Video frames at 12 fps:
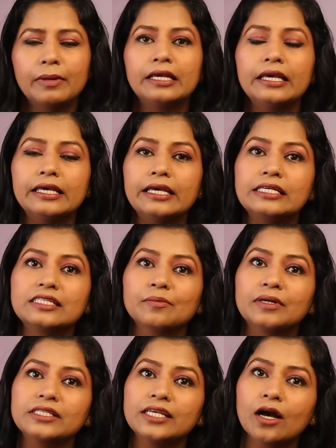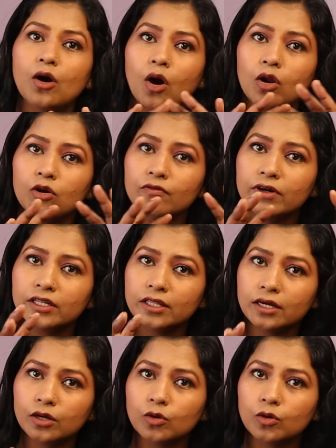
बल्कि ये समस्या ऑल ओवर द